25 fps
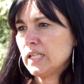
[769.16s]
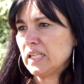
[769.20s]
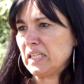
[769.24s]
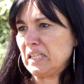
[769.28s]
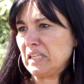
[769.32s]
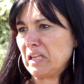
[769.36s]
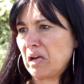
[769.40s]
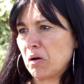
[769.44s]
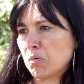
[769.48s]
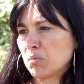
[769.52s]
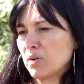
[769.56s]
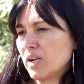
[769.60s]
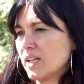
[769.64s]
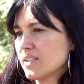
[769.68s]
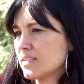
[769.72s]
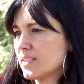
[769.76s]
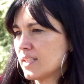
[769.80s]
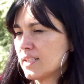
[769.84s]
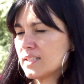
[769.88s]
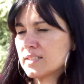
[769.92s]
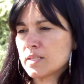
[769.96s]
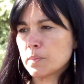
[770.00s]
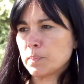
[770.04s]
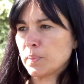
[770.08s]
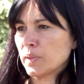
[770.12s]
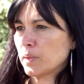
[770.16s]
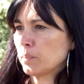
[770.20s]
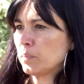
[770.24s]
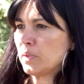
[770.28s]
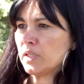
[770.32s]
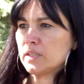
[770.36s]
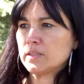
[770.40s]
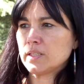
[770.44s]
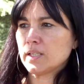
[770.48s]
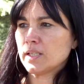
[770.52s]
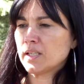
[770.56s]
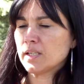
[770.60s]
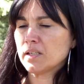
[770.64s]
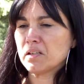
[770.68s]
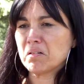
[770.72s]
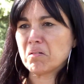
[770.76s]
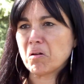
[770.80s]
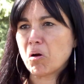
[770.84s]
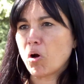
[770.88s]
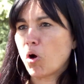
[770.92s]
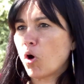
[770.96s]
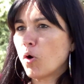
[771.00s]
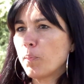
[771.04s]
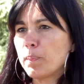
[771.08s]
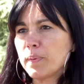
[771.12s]
y aún así se
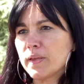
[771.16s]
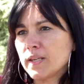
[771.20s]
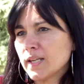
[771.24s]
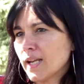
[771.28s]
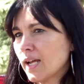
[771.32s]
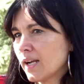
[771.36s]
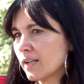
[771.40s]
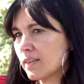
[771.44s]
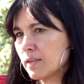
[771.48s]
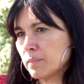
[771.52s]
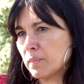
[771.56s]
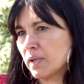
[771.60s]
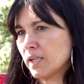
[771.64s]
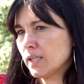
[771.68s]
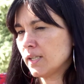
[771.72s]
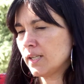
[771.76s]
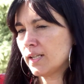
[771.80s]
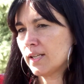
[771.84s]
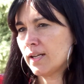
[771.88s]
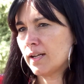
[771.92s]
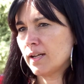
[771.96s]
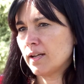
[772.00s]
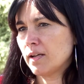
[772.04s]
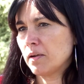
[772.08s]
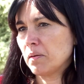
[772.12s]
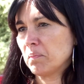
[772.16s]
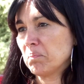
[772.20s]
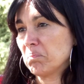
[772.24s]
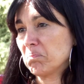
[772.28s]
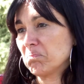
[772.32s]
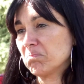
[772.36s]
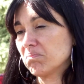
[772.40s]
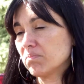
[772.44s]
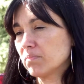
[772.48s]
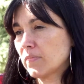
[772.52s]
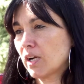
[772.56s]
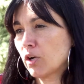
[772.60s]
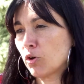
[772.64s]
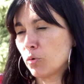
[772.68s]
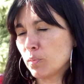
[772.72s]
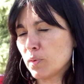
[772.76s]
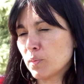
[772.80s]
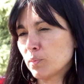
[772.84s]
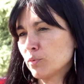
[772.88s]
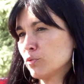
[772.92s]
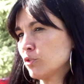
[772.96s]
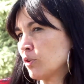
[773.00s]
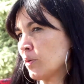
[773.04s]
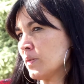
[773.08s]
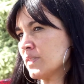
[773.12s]
permiten opinar de manera, bajo
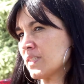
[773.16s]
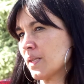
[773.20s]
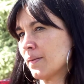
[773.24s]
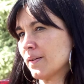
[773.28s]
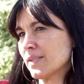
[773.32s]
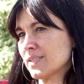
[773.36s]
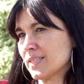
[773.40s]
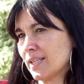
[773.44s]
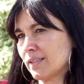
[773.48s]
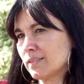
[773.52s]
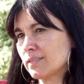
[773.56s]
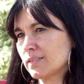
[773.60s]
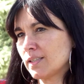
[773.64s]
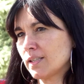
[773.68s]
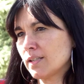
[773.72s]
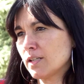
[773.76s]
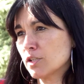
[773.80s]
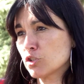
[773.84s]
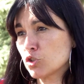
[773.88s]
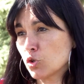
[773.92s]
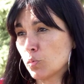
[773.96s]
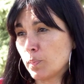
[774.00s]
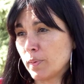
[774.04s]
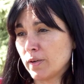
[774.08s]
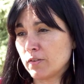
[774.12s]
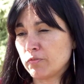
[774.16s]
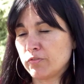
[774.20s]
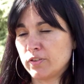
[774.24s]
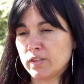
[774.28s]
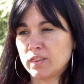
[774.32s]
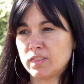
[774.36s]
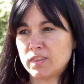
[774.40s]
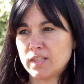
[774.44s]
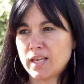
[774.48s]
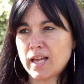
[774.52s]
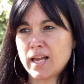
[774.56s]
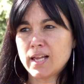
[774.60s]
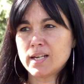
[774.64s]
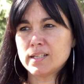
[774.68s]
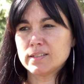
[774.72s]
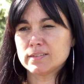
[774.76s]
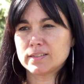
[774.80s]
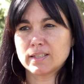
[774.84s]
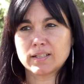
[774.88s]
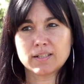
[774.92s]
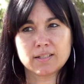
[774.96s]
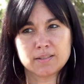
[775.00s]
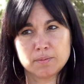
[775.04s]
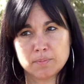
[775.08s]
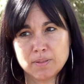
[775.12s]
mi punto de vista, bastante superficial y
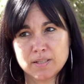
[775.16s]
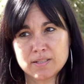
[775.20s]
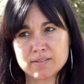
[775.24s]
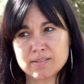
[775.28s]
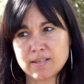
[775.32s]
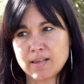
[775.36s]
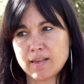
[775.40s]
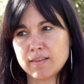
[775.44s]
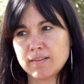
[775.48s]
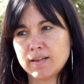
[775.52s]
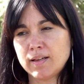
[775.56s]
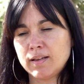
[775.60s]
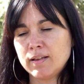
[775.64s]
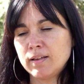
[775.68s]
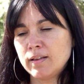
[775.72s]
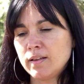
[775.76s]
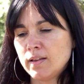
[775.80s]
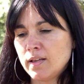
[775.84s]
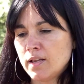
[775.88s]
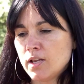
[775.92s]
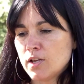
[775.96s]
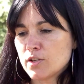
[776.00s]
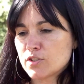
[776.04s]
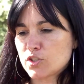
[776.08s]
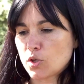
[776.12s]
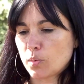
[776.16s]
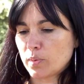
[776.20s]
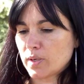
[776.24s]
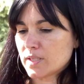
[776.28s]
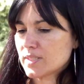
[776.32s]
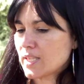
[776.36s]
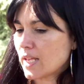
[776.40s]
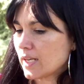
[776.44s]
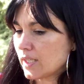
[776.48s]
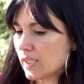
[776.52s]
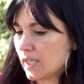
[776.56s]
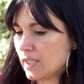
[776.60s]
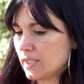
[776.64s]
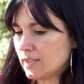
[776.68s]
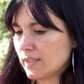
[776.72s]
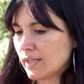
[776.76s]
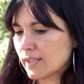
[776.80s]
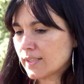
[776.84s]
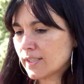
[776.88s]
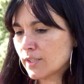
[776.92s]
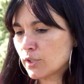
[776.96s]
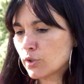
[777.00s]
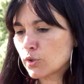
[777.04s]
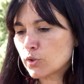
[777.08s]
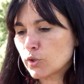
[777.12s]
tergiversada sobre esa
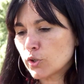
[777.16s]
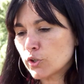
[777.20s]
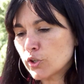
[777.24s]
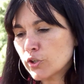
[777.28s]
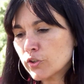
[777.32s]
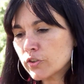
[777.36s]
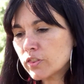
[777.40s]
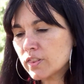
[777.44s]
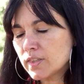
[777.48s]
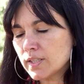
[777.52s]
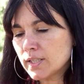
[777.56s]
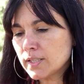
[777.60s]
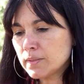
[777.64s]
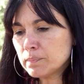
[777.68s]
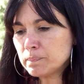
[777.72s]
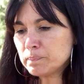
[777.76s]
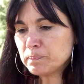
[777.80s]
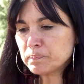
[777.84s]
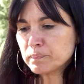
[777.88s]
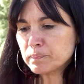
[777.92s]
realidad que no conocen.